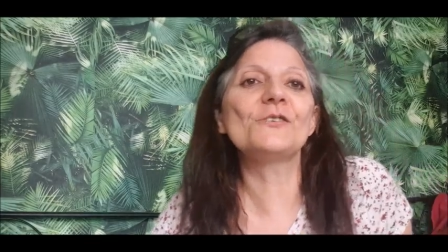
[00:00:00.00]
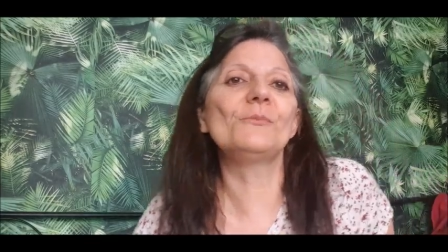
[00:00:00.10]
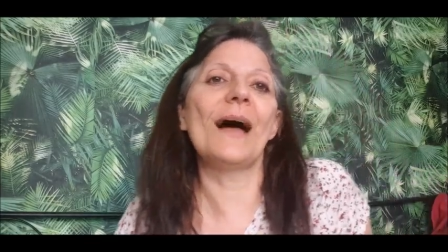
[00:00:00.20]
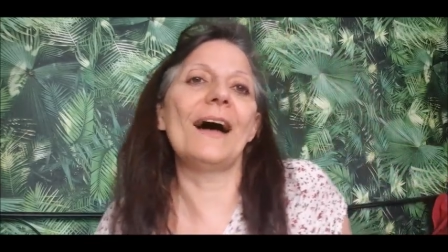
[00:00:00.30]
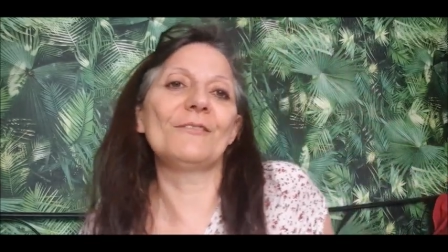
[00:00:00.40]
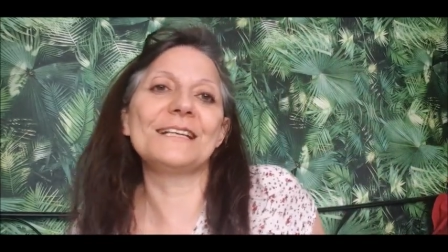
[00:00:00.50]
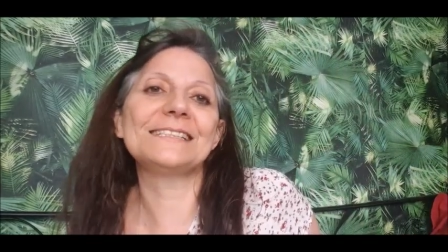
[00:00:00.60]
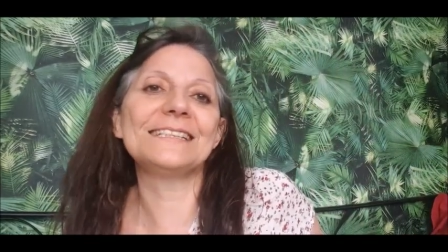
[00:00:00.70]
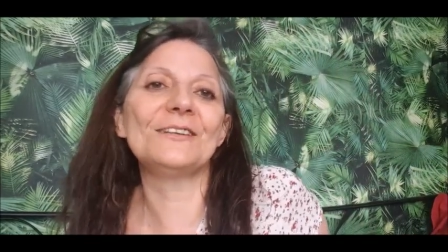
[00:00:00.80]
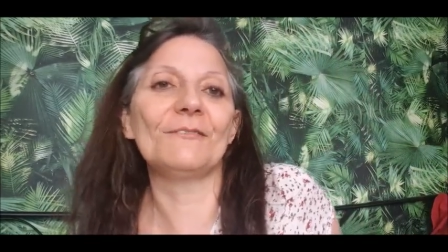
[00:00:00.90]
de ma
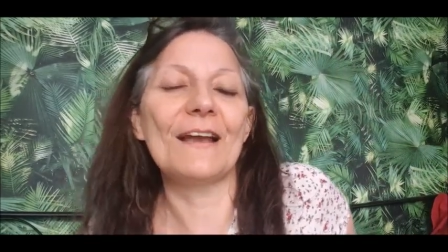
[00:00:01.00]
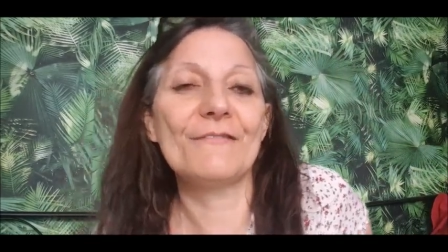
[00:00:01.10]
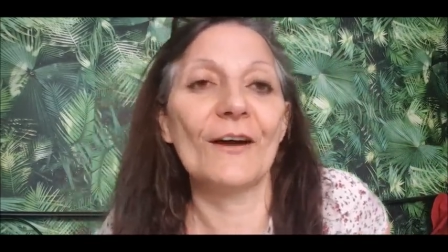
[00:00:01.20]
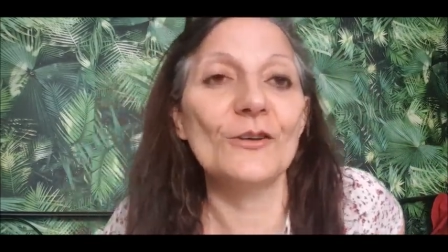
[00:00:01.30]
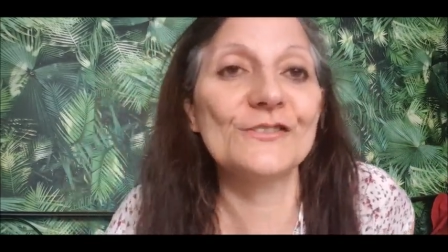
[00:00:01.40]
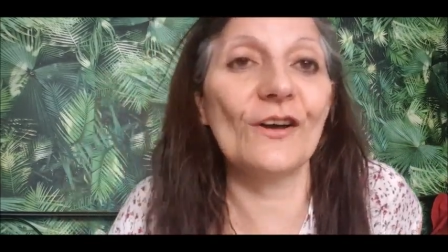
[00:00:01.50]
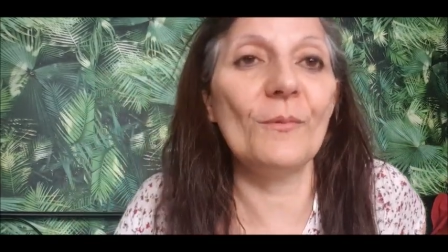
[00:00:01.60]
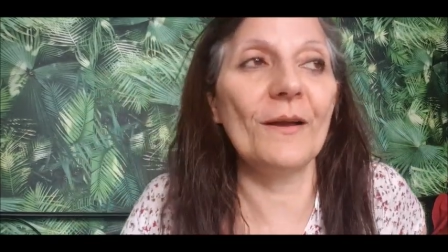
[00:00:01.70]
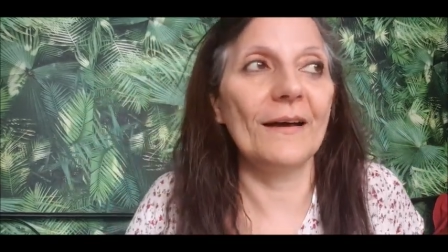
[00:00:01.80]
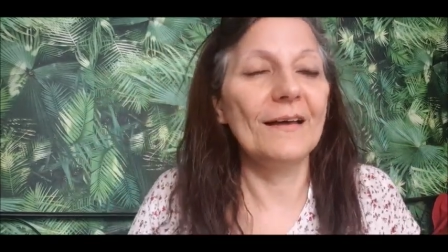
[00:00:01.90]
voisine, on va le faire
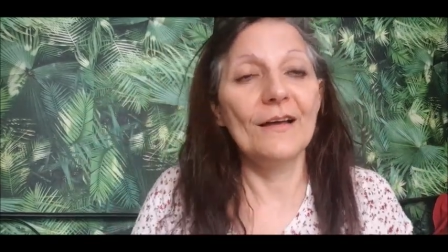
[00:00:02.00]
ensemble.